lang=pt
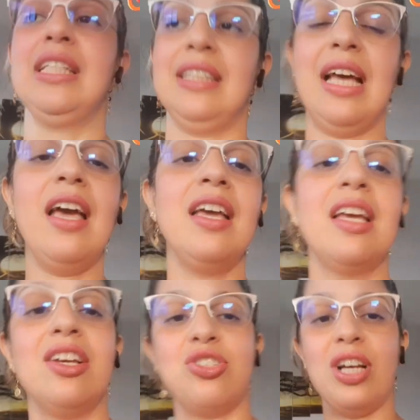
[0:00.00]
né?
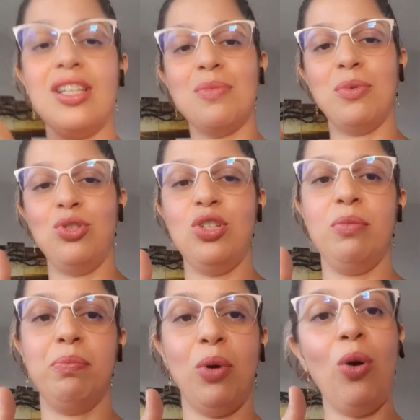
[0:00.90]
Já respondi
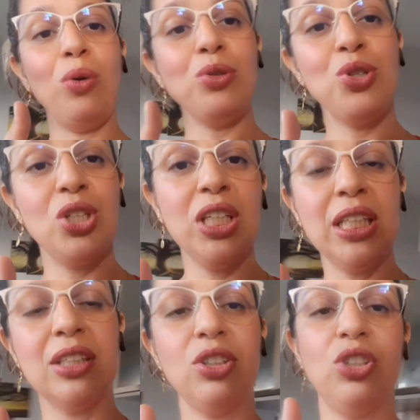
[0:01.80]
em post,
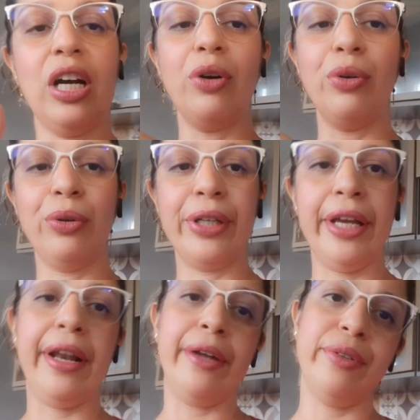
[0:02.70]
já
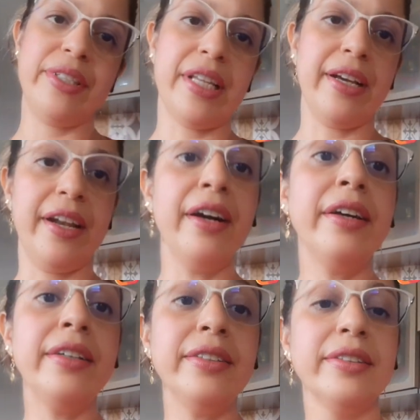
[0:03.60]
coloquei lá no Instagram,